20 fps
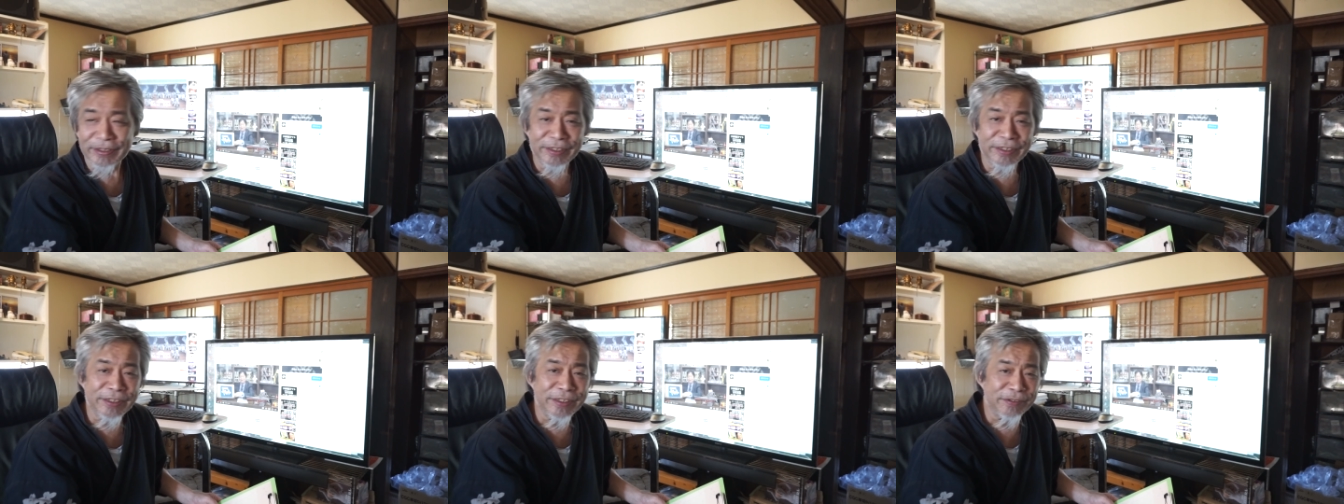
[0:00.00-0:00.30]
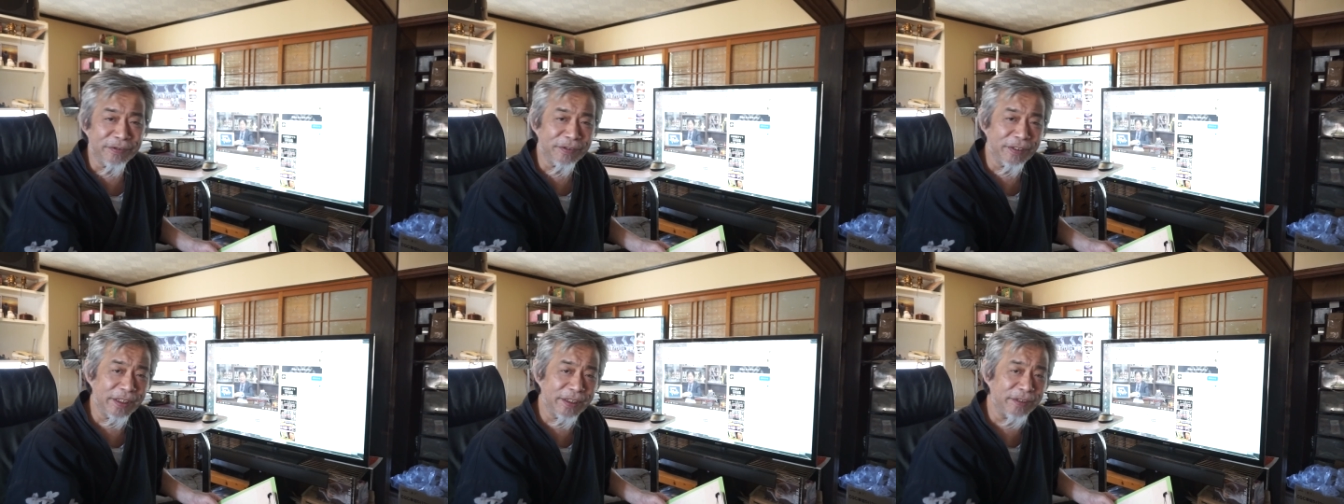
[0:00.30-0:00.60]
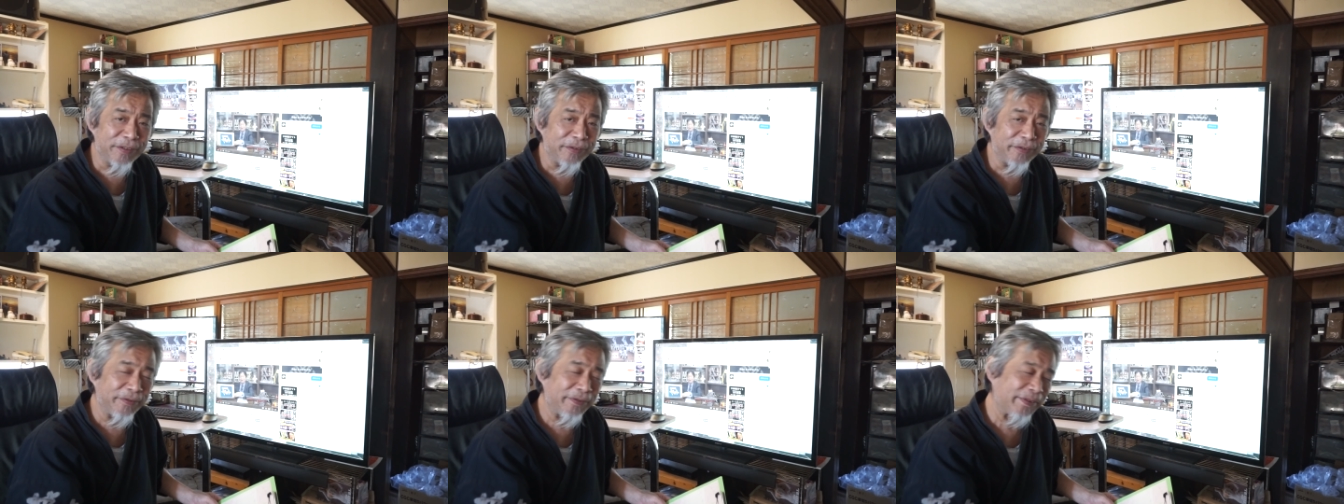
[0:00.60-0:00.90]
じじいの暮ら
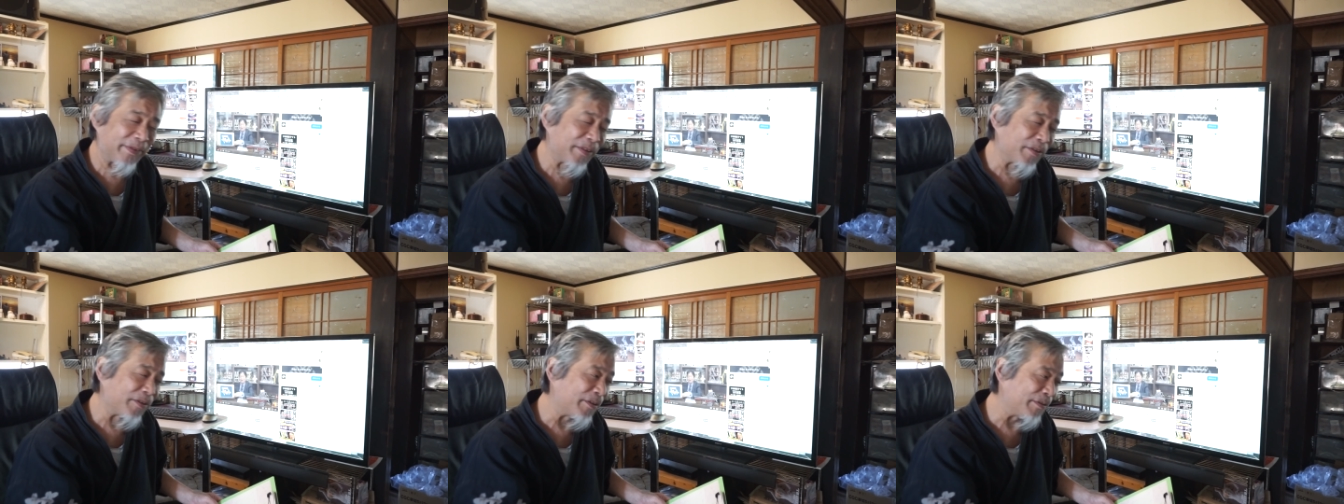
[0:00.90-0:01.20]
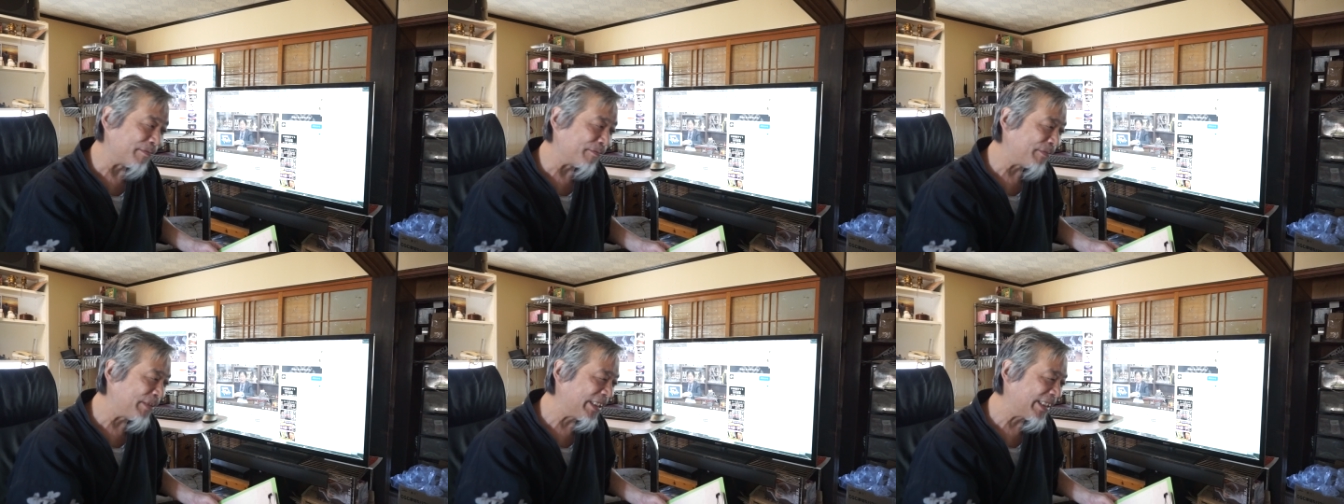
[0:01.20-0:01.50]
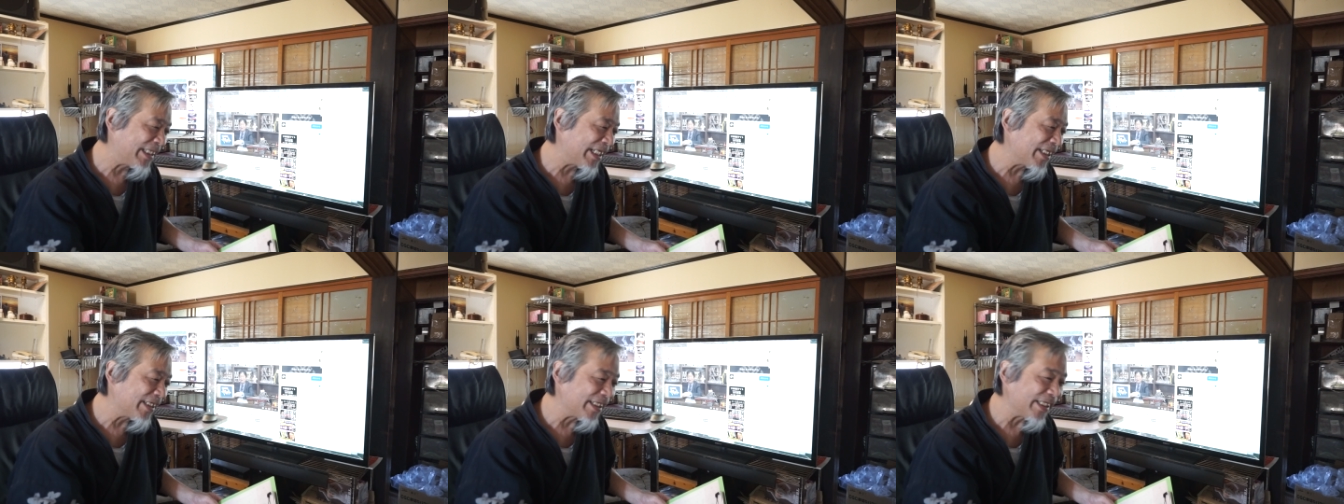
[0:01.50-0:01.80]
しと、と見
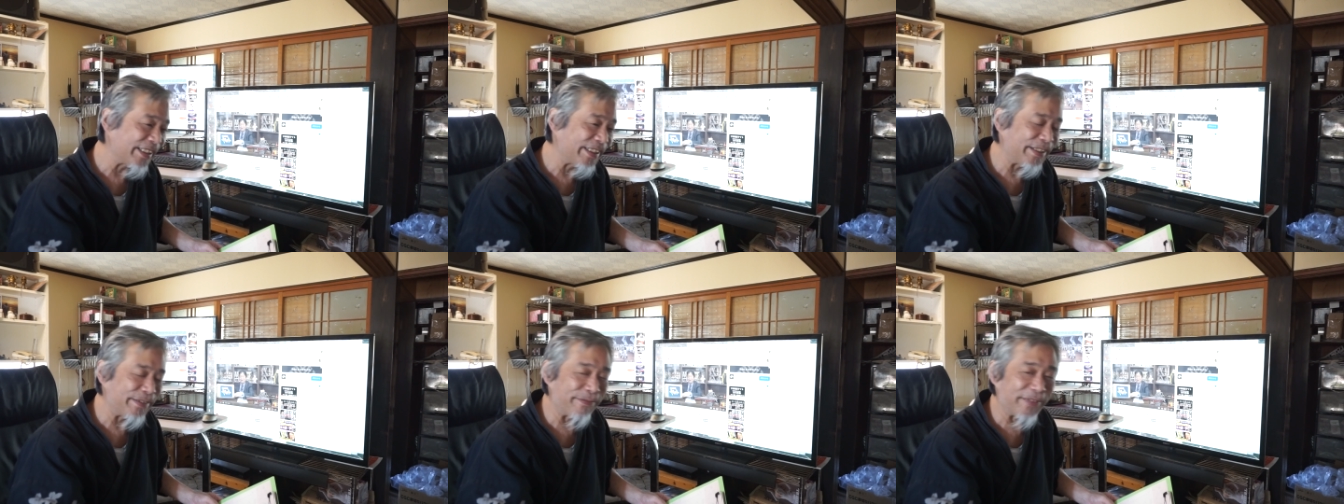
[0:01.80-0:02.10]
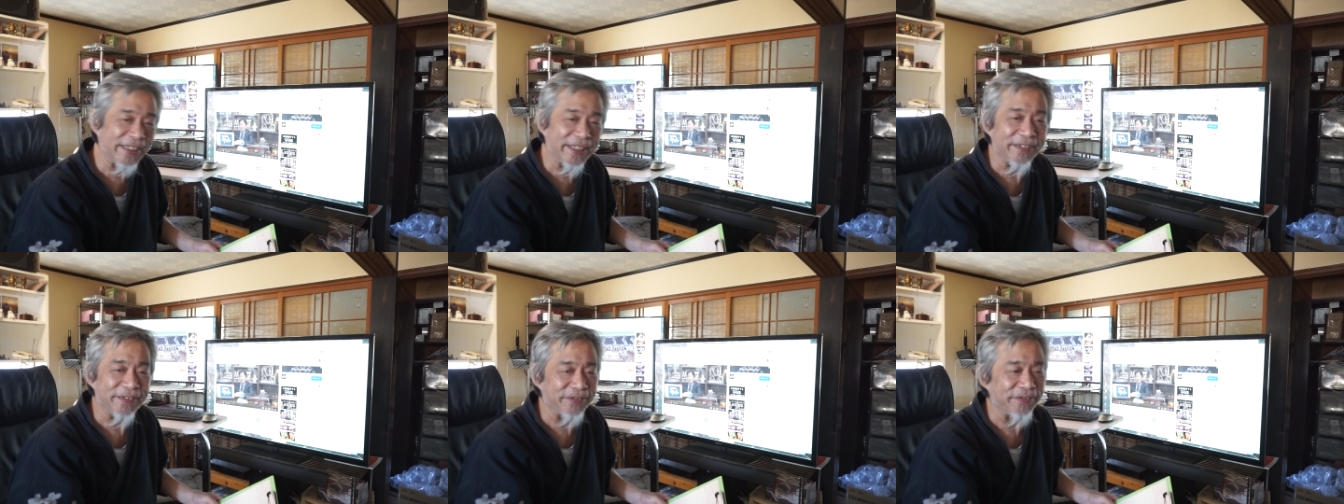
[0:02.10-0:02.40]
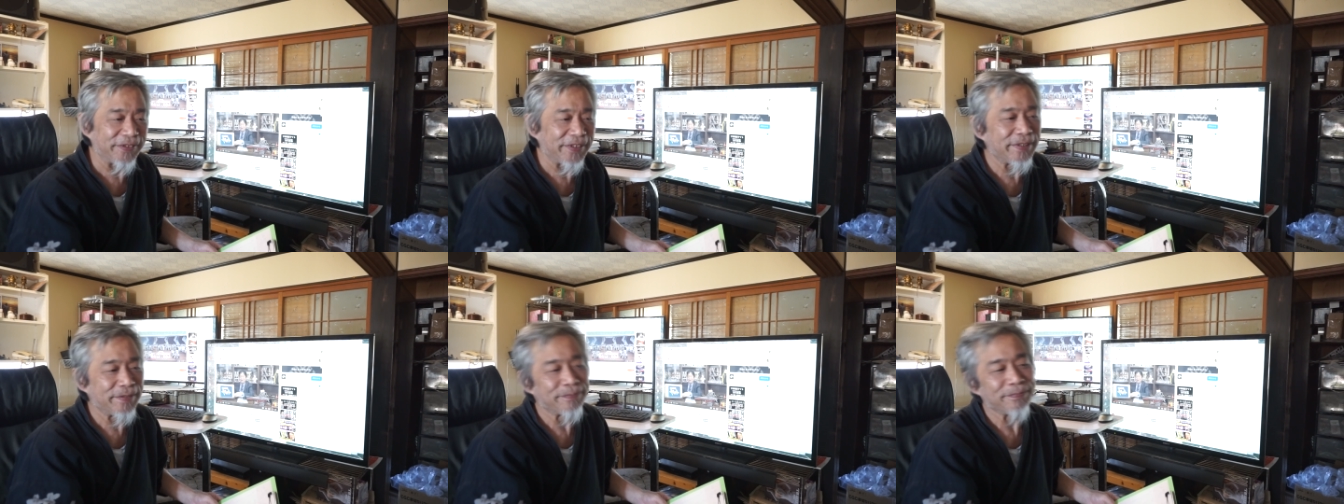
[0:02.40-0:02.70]
たければですよ。